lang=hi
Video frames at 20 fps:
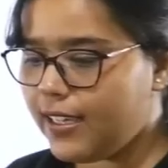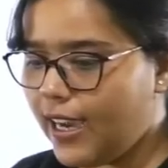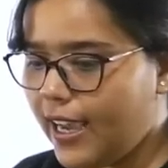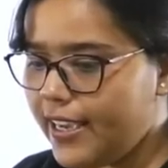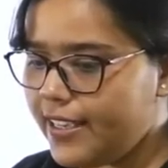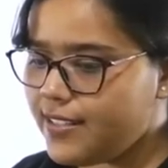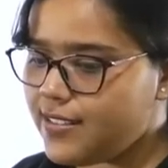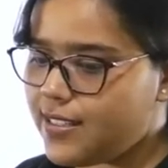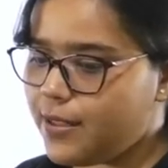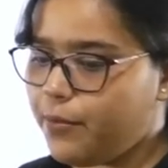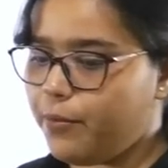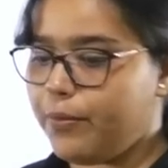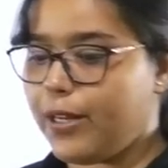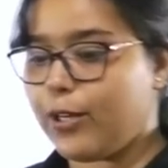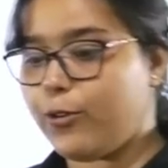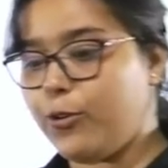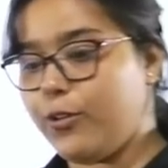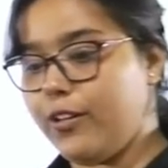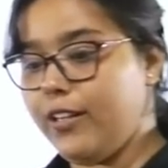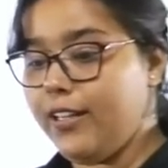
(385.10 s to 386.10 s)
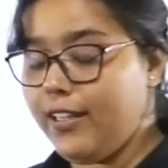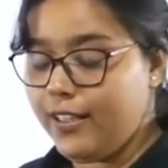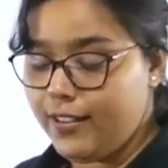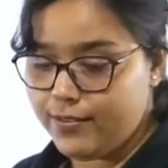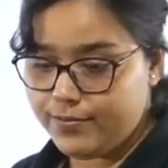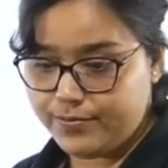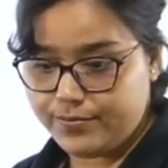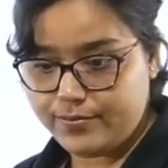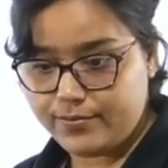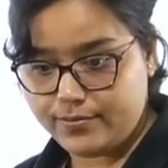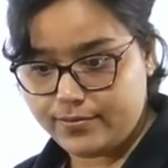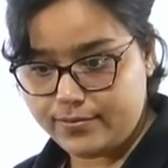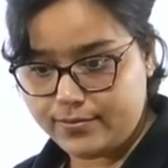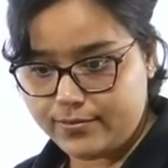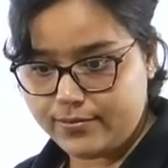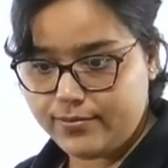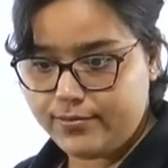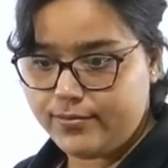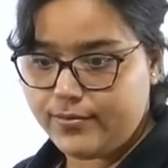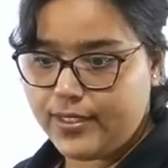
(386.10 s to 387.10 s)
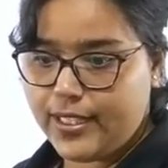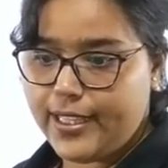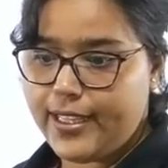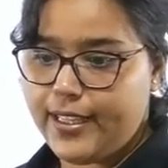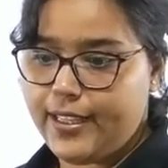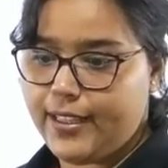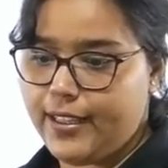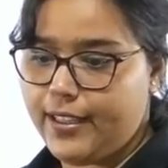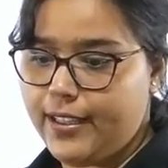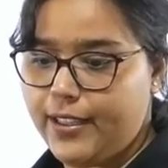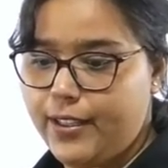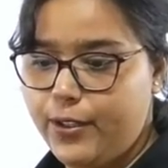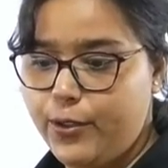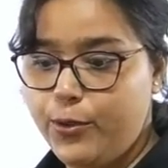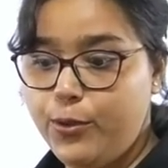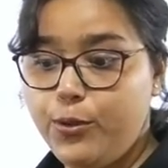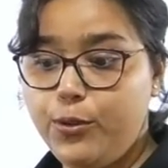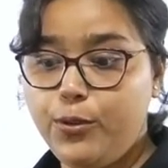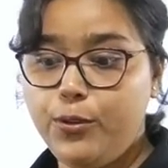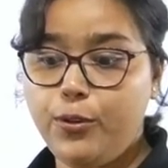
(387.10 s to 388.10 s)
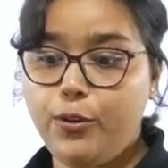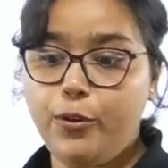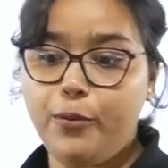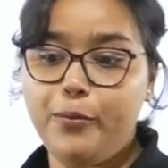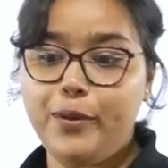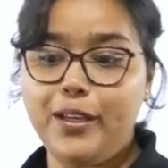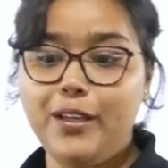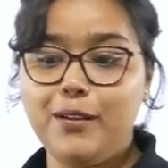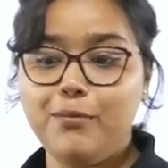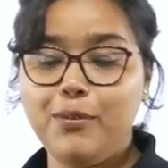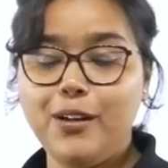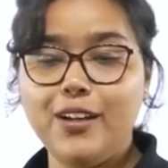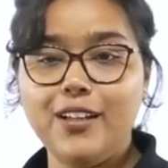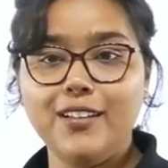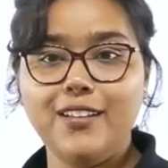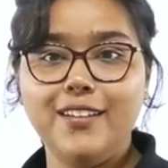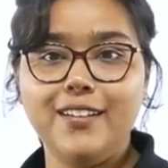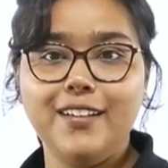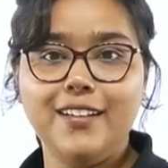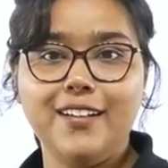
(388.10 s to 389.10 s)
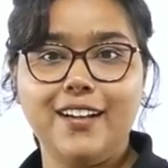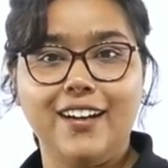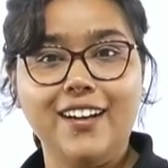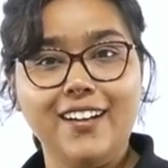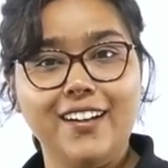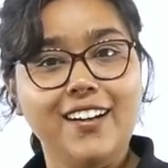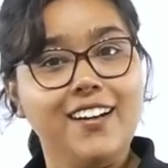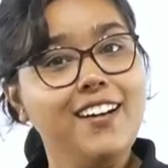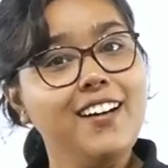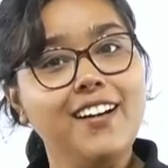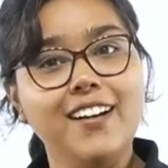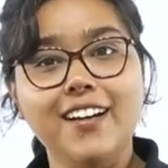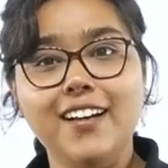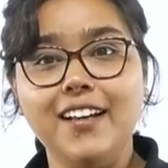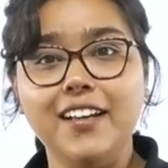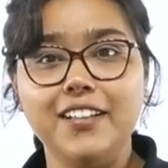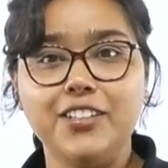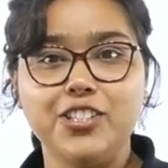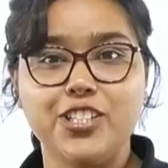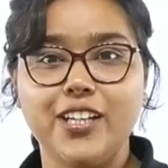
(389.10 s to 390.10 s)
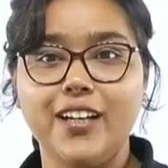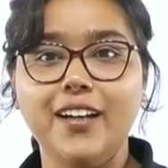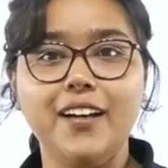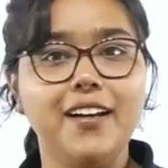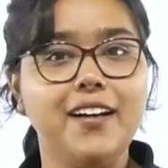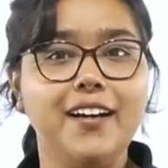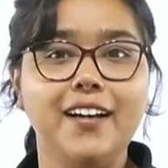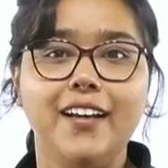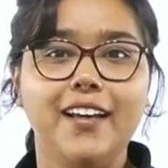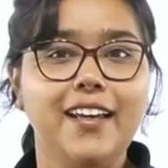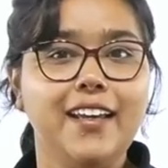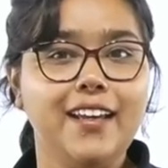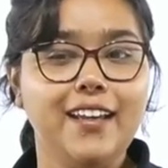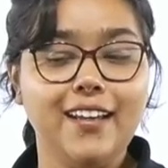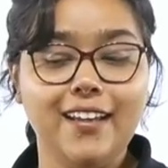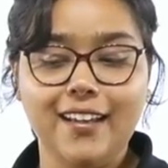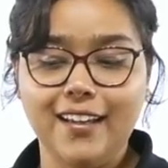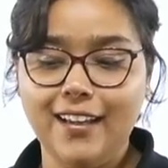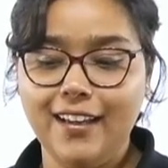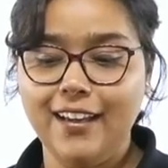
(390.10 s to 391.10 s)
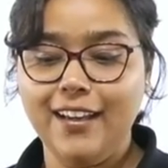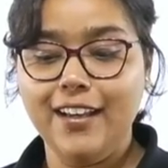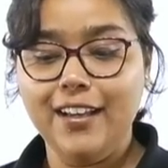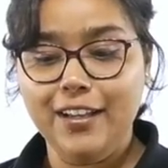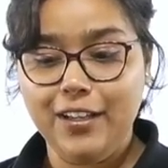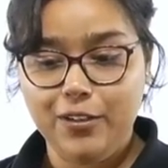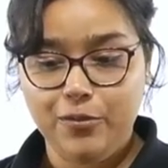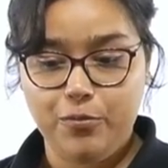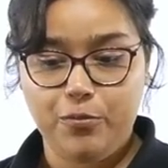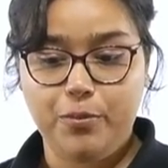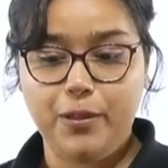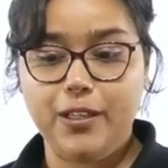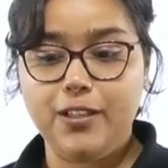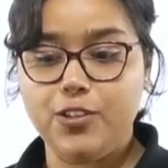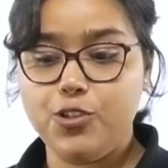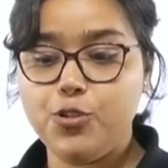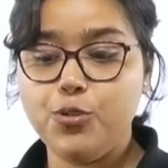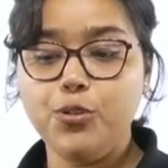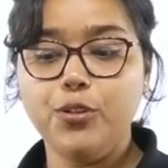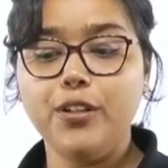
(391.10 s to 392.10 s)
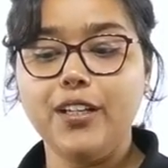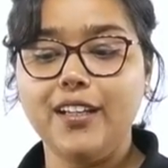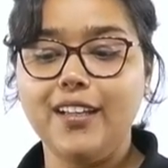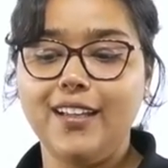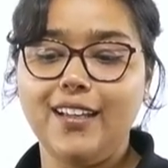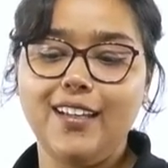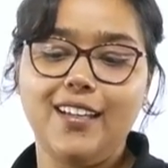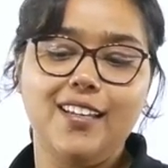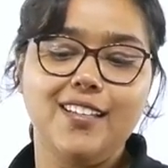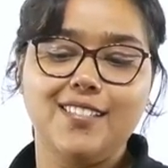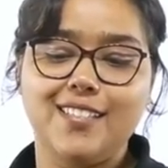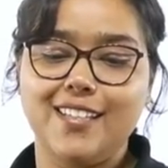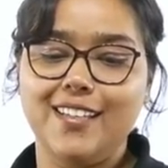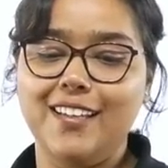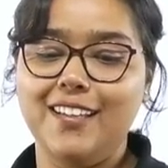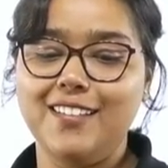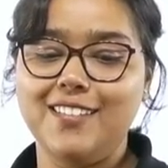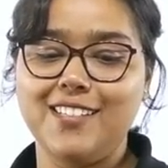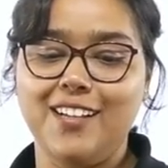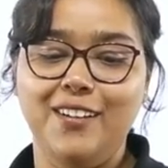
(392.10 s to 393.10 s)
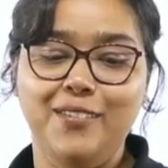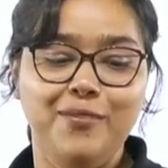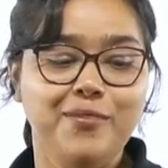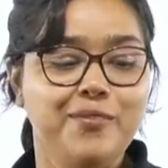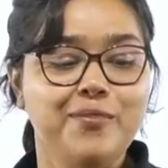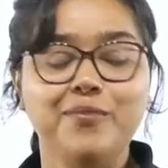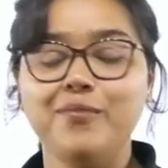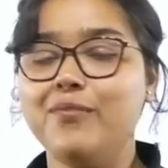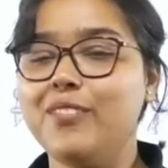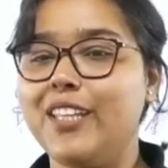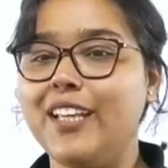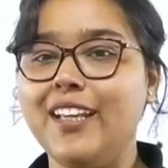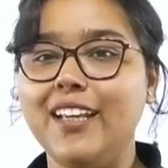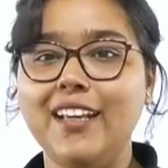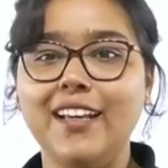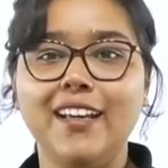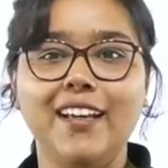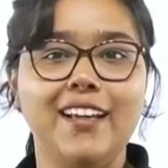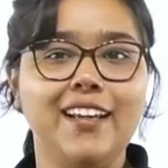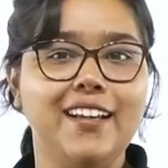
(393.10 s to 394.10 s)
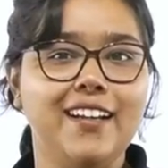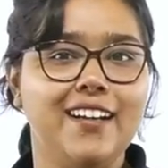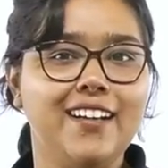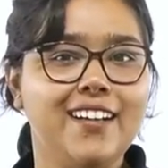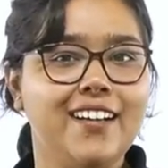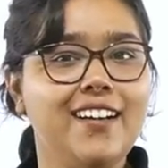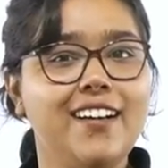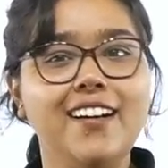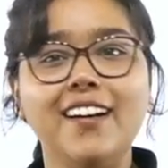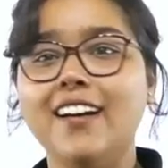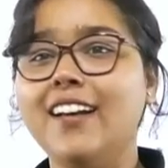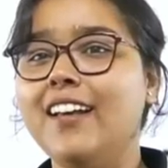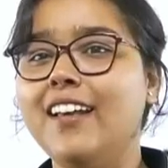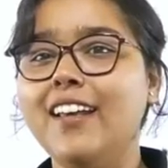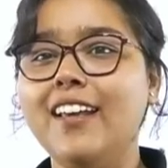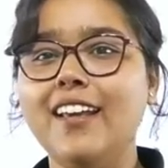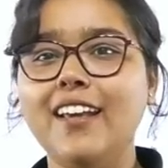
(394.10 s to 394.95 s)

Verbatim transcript: गायन सम बिल्कुल हम्म, नैनो में बदरा छाए बिजुरी सी चमके हाय